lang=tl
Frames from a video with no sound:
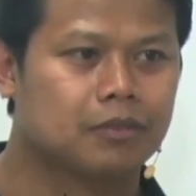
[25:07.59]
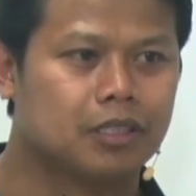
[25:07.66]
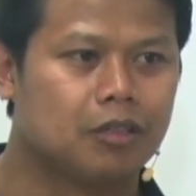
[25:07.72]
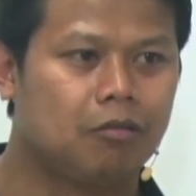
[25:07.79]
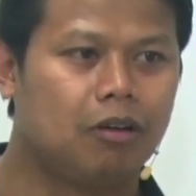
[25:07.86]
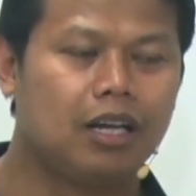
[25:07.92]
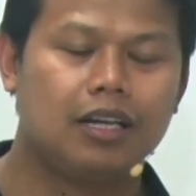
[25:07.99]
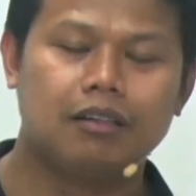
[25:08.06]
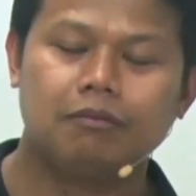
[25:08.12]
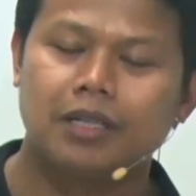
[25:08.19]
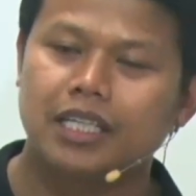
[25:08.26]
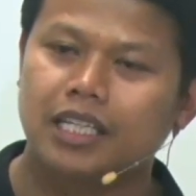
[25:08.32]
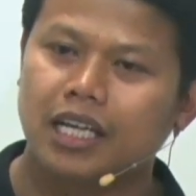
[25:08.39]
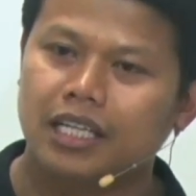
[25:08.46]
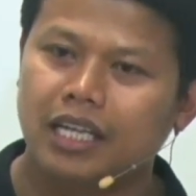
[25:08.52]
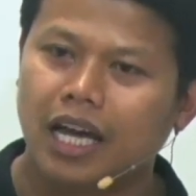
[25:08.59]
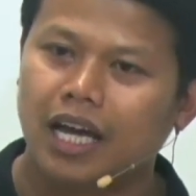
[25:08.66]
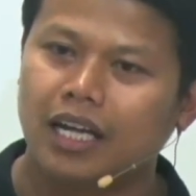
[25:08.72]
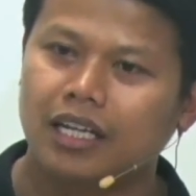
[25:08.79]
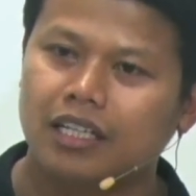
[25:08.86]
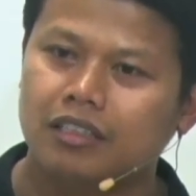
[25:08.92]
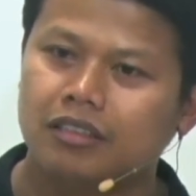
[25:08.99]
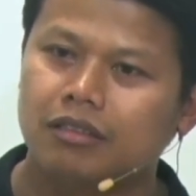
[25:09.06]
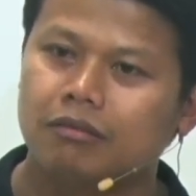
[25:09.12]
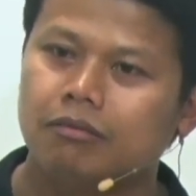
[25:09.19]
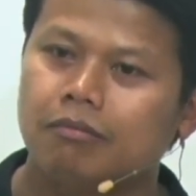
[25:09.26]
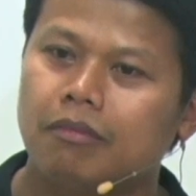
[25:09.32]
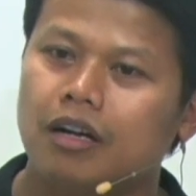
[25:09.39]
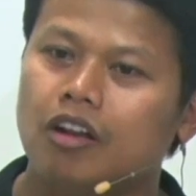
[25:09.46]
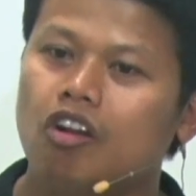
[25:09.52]
Walang mangyayaring
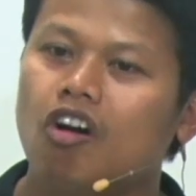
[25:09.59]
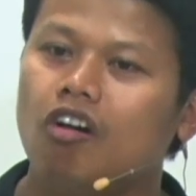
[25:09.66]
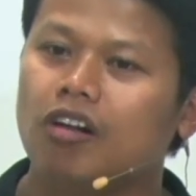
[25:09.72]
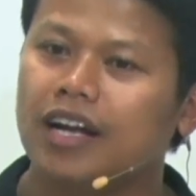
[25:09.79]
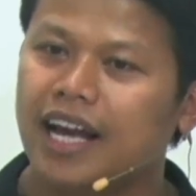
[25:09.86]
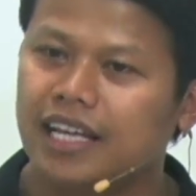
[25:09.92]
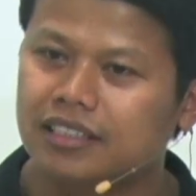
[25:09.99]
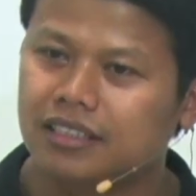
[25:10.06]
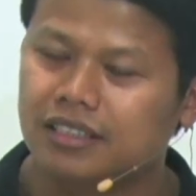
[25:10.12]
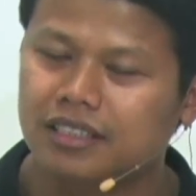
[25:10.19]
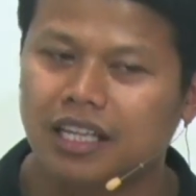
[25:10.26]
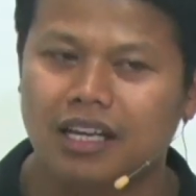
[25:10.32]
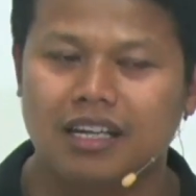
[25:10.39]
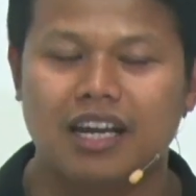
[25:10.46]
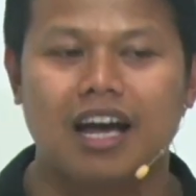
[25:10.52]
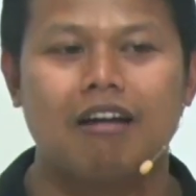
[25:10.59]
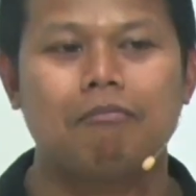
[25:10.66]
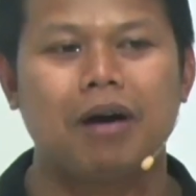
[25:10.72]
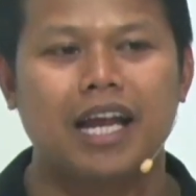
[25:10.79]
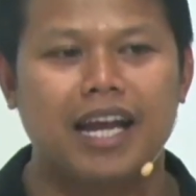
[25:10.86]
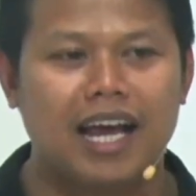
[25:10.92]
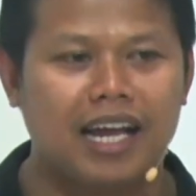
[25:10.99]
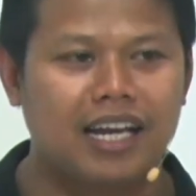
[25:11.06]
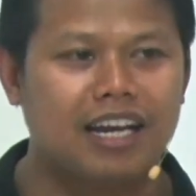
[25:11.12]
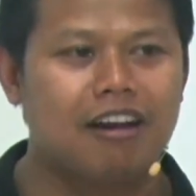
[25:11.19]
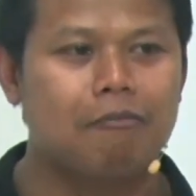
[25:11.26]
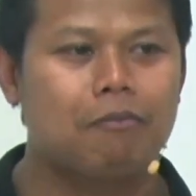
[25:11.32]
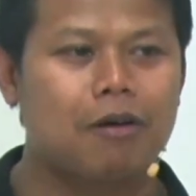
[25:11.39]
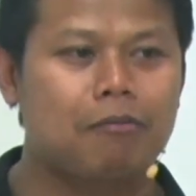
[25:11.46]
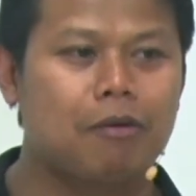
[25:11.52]
long-lasting na kabanalan at
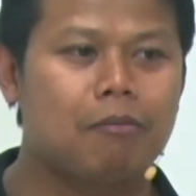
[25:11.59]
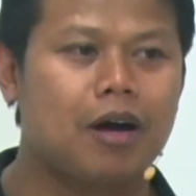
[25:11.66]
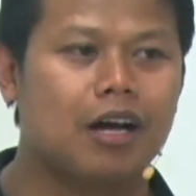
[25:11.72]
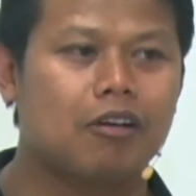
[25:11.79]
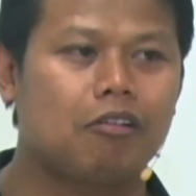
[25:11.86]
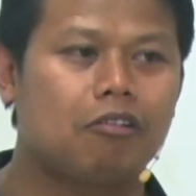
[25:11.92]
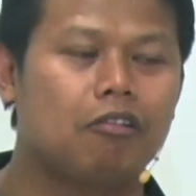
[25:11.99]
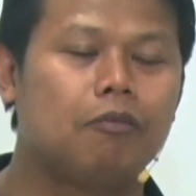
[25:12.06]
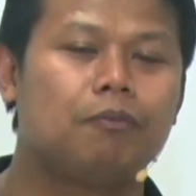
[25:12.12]
pagbabago kung